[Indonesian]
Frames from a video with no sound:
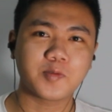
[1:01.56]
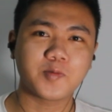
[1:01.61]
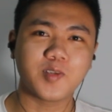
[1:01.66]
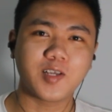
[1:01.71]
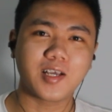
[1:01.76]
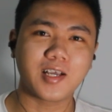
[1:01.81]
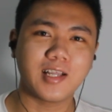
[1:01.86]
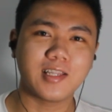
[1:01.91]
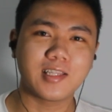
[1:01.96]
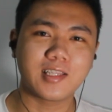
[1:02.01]

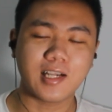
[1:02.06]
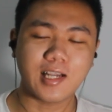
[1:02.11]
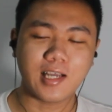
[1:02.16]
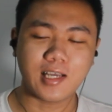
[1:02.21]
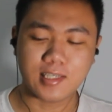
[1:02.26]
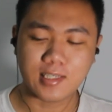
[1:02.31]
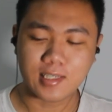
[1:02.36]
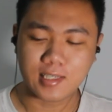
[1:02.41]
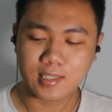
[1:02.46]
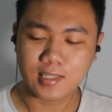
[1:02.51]
sudah ganti
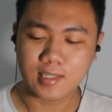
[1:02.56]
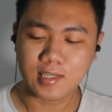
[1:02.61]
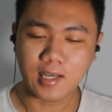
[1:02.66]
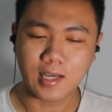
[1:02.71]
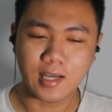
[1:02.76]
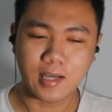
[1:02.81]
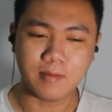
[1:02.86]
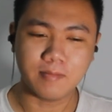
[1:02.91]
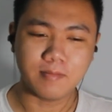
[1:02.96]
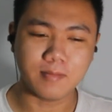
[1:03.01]
lagi
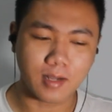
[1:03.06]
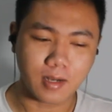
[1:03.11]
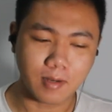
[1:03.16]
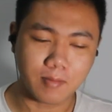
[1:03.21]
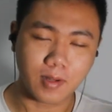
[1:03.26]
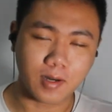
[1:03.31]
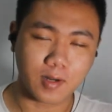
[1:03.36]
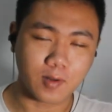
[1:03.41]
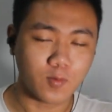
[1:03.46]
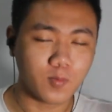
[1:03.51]
ya
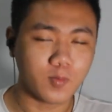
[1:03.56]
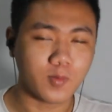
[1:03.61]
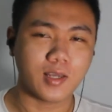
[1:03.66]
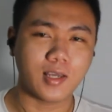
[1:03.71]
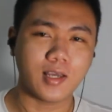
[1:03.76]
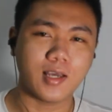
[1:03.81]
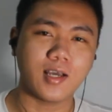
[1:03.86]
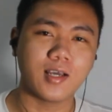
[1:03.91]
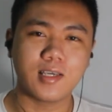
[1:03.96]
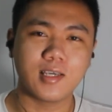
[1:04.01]
almarhum lah
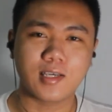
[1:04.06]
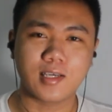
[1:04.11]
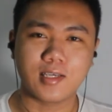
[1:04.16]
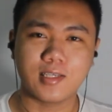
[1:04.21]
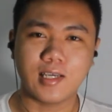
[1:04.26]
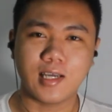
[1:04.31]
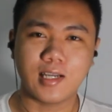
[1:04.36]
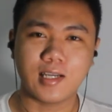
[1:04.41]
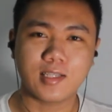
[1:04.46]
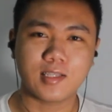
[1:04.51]
ya Ike
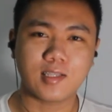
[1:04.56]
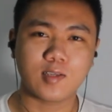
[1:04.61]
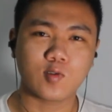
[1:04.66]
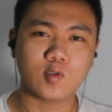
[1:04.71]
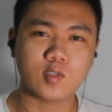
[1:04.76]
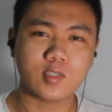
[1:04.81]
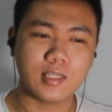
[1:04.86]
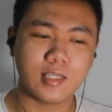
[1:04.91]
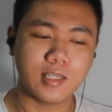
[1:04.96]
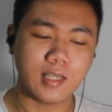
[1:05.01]
Jane
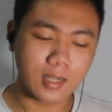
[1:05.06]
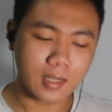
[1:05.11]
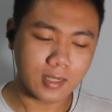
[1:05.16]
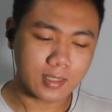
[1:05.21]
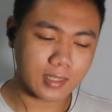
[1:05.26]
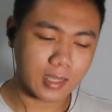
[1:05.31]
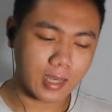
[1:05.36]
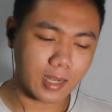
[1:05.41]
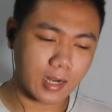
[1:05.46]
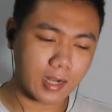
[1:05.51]
terus dia
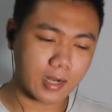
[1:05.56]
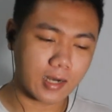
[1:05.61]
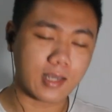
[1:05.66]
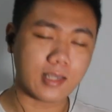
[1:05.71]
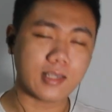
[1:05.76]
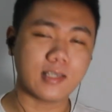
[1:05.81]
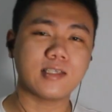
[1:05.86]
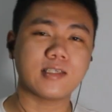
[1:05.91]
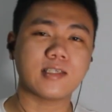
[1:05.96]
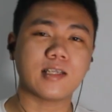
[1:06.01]
sekarang
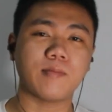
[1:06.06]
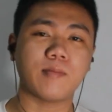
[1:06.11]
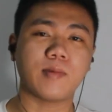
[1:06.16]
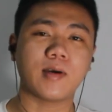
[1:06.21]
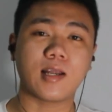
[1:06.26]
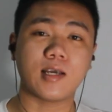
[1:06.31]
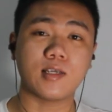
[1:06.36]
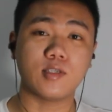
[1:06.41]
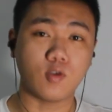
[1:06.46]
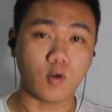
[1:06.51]
lagi
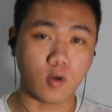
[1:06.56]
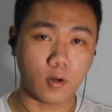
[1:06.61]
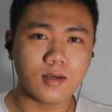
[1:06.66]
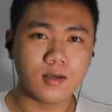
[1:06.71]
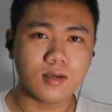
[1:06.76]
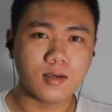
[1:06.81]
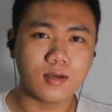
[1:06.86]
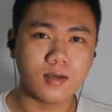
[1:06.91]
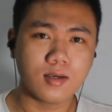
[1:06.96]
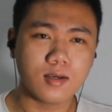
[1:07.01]
sama Razor
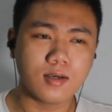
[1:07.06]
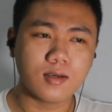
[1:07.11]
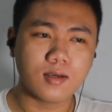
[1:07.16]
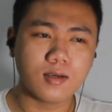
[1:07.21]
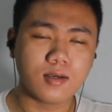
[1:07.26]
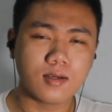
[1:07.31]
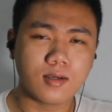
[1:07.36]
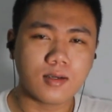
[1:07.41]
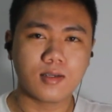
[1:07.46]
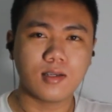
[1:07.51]

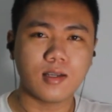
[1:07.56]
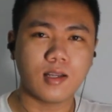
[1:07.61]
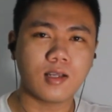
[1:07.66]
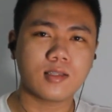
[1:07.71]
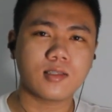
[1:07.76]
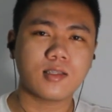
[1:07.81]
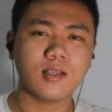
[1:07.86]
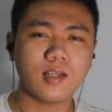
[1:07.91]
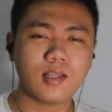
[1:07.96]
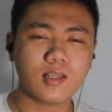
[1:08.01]
uh,
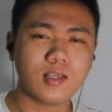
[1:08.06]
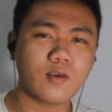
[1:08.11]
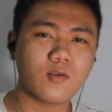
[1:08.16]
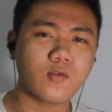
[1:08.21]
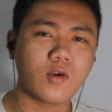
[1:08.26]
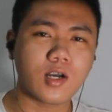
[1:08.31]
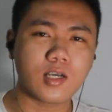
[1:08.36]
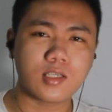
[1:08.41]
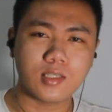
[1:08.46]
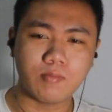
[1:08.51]
nanti linknya
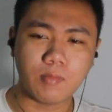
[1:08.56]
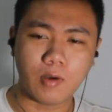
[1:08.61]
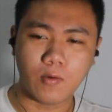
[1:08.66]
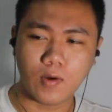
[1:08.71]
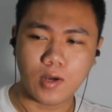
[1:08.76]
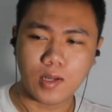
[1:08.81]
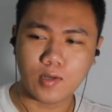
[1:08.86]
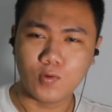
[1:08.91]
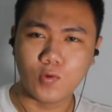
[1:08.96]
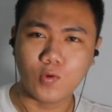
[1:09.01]
gue kasih
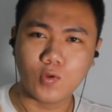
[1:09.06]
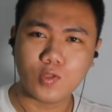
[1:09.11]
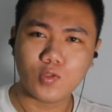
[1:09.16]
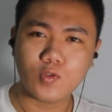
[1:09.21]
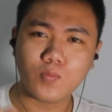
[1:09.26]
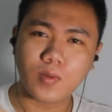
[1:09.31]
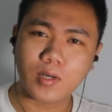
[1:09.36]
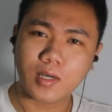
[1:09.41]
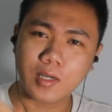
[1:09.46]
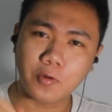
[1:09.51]
bawah dulu
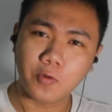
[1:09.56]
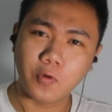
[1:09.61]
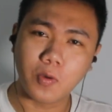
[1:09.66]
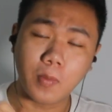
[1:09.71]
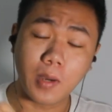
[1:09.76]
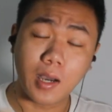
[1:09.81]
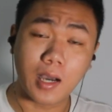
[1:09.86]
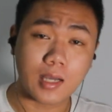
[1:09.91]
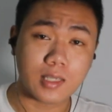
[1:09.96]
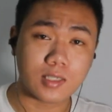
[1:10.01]
itu pernah gue
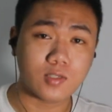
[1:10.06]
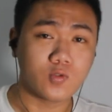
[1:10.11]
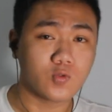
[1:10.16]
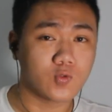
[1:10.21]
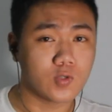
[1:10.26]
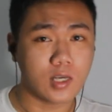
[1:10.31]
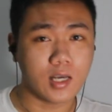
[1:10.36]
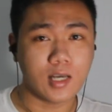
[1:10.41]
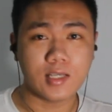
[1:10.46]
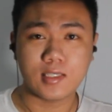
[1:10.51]
bahas juga